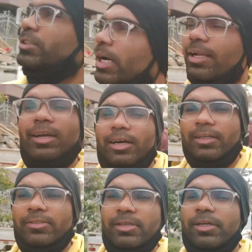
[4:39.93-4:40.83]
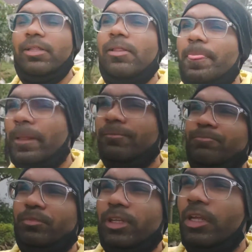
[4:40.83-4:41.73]
सारे घर
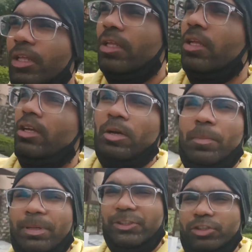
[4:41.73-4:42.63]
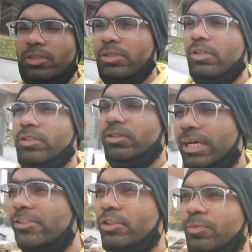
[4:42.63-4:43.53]
हैं पश्चिम
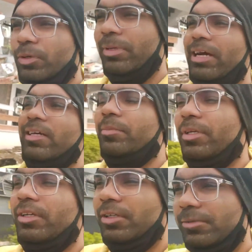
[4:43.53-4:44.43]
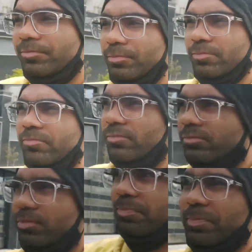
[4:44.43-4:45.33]
शास्त्रीपुरम इलाके में
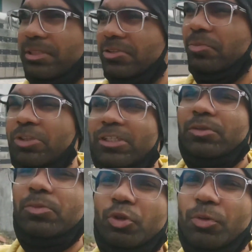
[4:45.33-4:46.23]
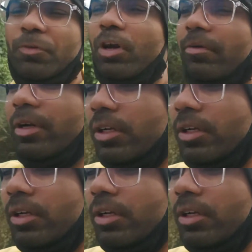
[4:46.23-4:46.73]
पश्चिम शास्त्रीपुरम जो भी बड़े